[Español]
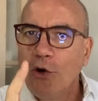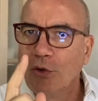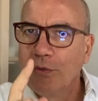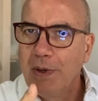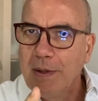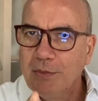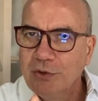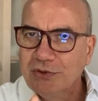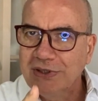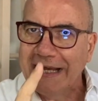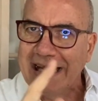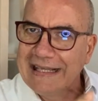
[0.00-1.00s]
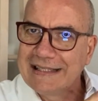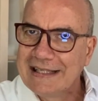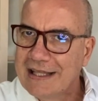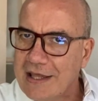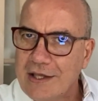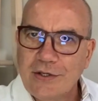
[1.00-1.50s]
Nos vemos este
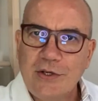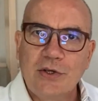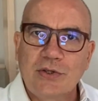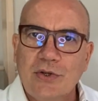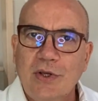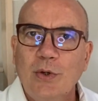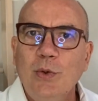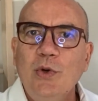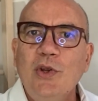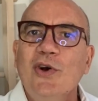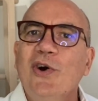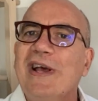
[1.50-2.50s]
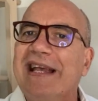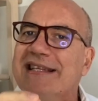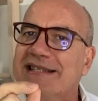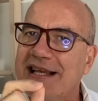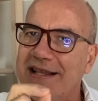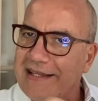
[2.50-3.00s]
18 de junio en
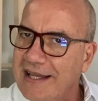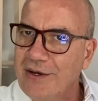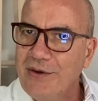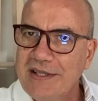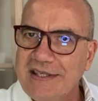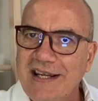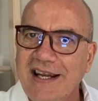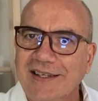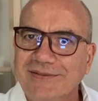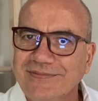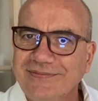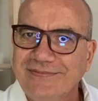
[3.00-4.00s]
Santiago de Chile.